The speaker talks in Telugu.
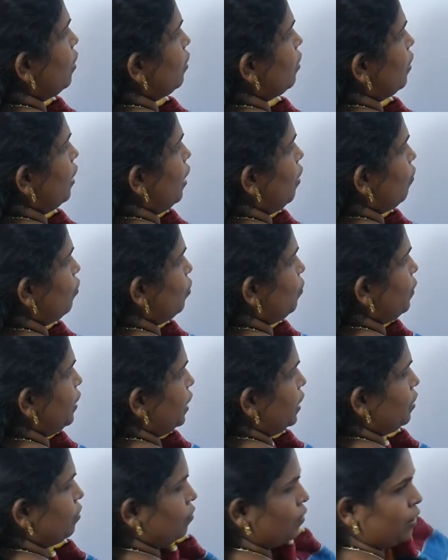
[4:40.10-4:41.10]
రావడం
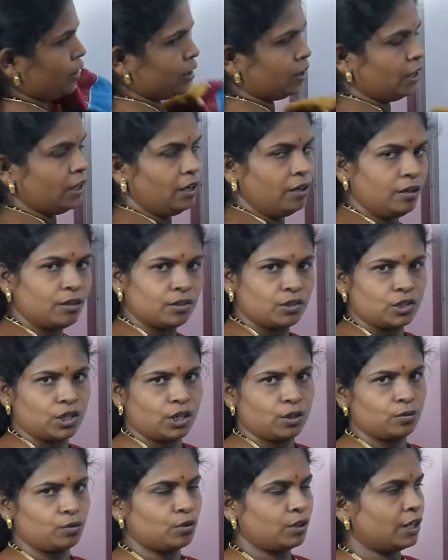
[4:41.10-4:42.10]
అనేటువంటిది
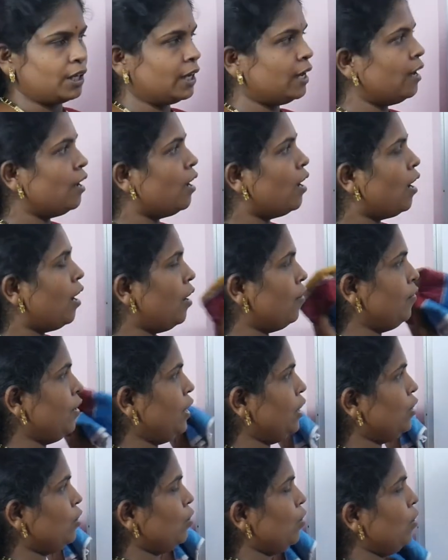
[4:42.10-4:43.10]
జరుగుతుంది
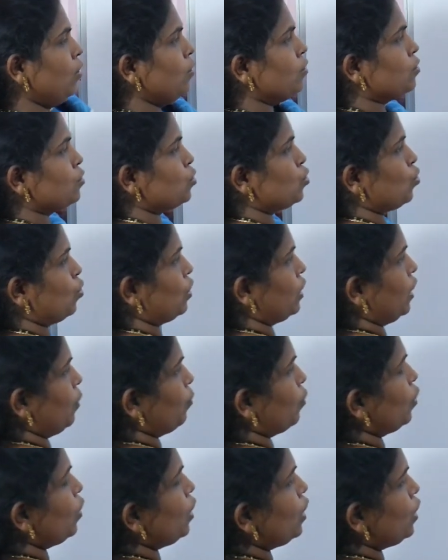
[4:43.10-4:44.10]
అవేంటో
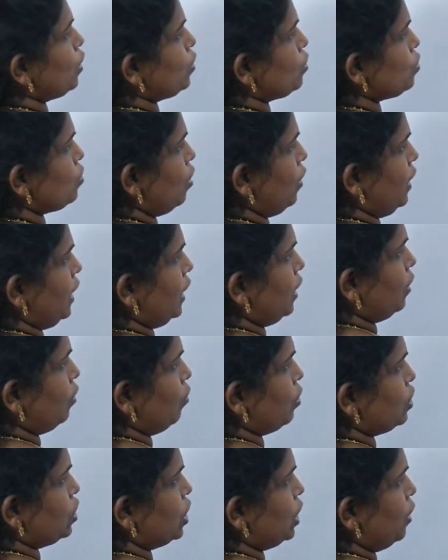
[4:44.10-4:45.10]
చూద్దాము సో ఇక్కడికి
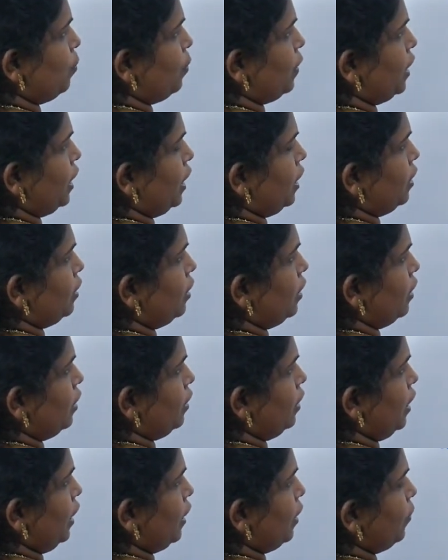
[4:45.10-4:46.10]
వచ్చేటప్పటికి ఏంటి
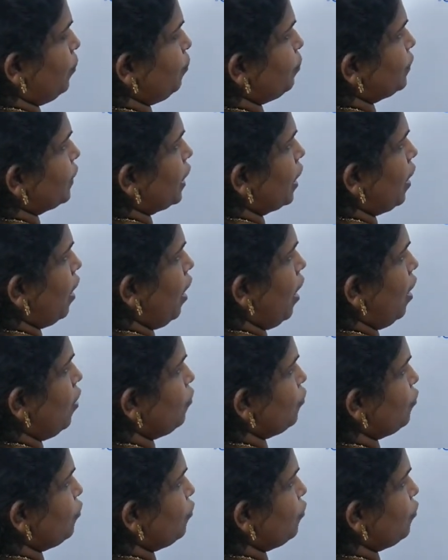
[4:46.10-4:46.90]
అంటే కాఫ్